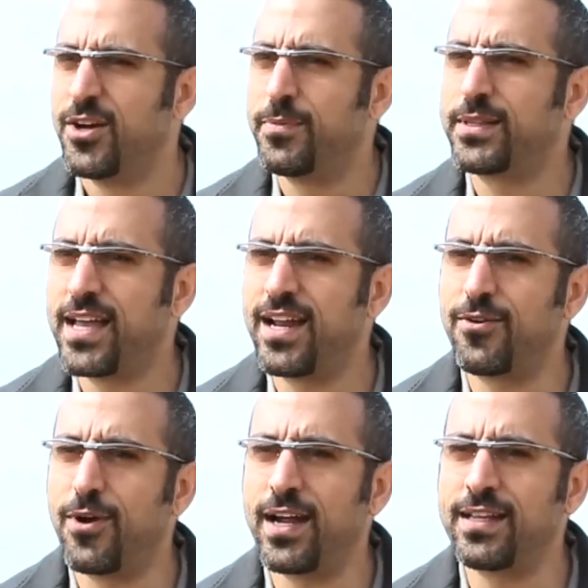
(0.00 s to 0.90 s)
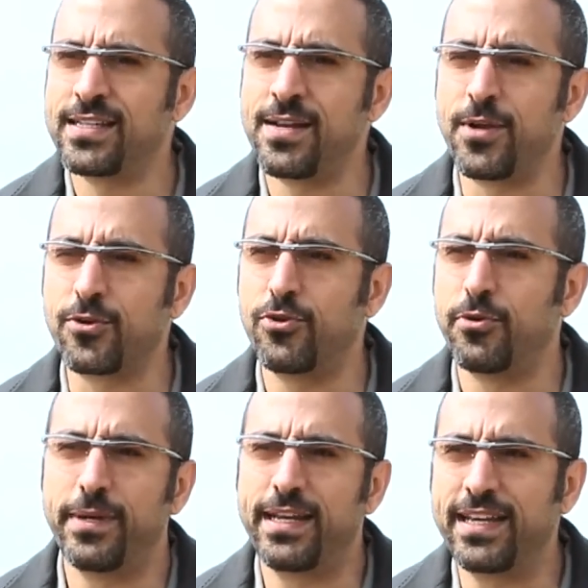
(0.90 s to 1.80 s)
وبالتالي الواحد زي ما
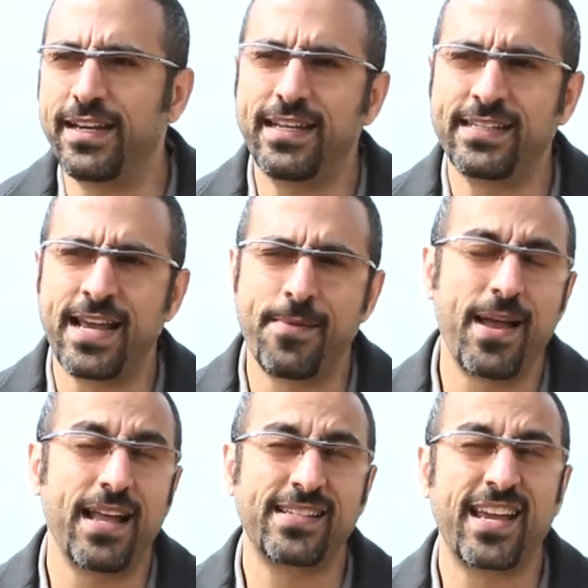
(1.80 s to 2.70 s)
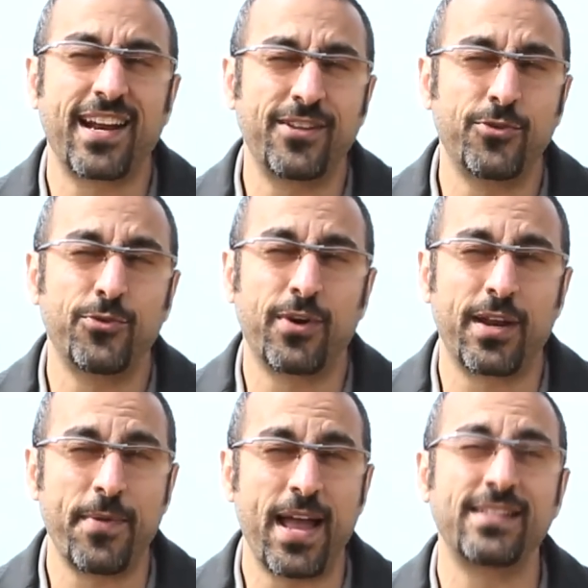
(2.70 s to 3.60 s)
يقولوا بالانجليزي a man's gotta do what
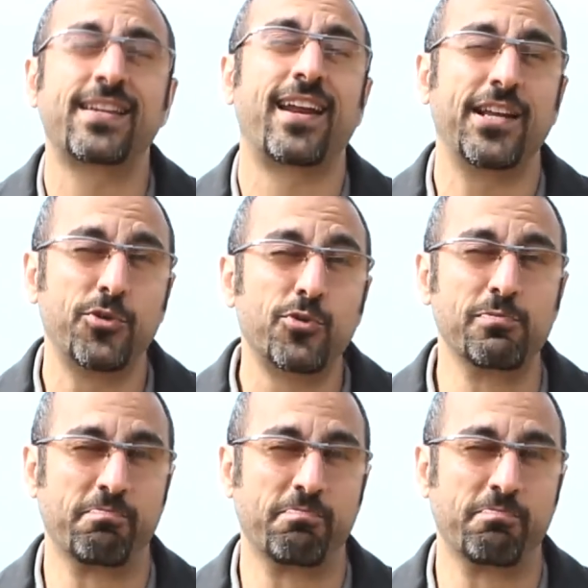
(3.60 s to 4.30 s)
a man's do